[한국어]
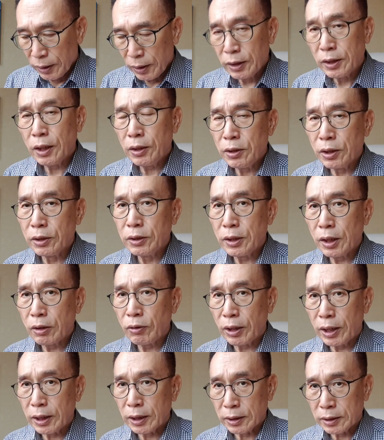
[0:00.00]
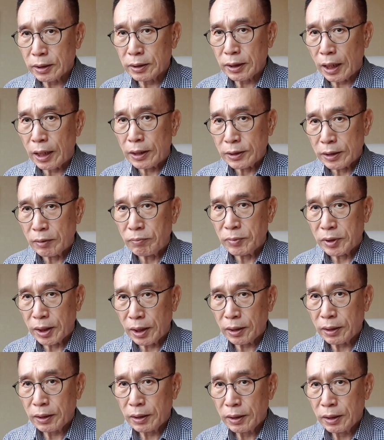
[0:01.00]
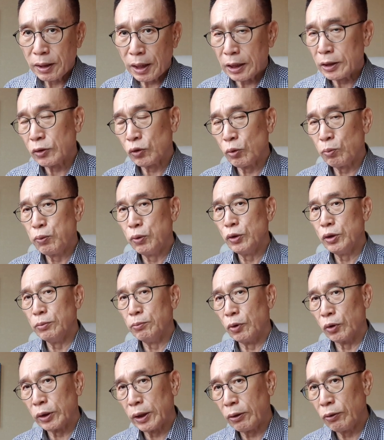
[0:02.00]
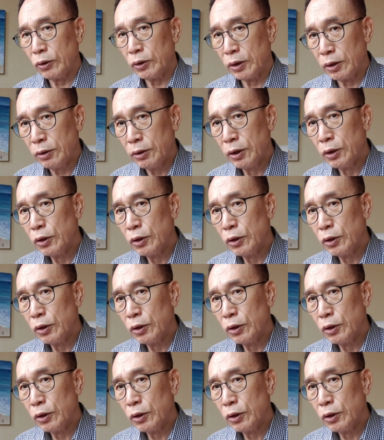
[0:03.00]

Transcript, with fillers: 이게 현대과학에서 난제입니다. 아직도 풀지 못하고 있는